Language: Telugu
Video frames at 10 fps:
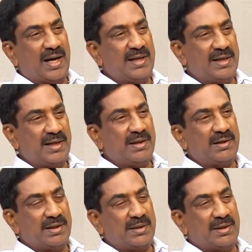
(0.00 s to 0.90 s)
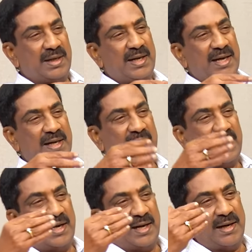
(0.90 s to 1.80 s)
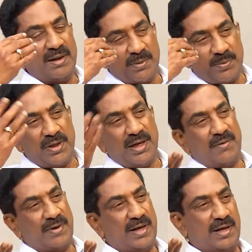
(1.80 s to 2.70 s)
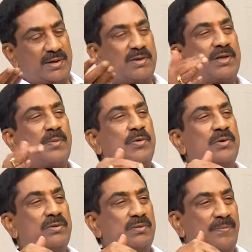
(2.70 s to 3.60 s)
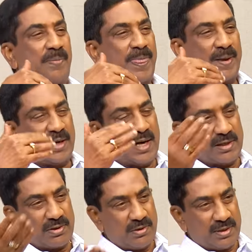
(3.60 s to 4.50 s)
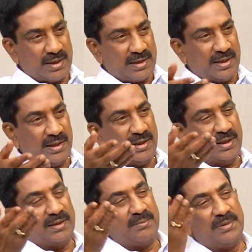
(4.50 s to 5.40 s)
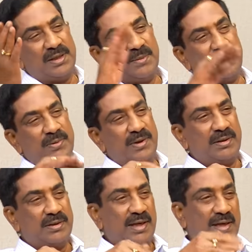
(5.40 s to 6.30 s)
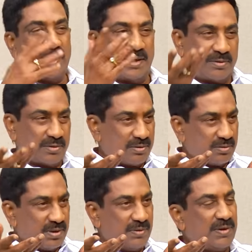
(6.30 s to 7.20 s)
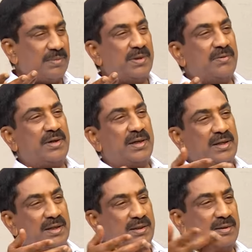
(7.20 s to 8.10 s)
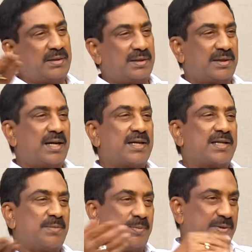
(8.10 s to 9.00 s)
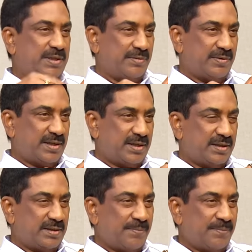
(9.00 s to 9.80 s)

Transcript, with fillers: అది ఇండైరెక్ట్గా రేపొద్దున ఎవరైనా అనొచ్చు సపోజు కాంగ్రెస్లోకి వెళ్తే బీజేపీ వాళ్ళు జగన్ అడగొచ్చు ఏమయ్యా మీ వాడిని కాంగ్రెస్ పంపించామేంటని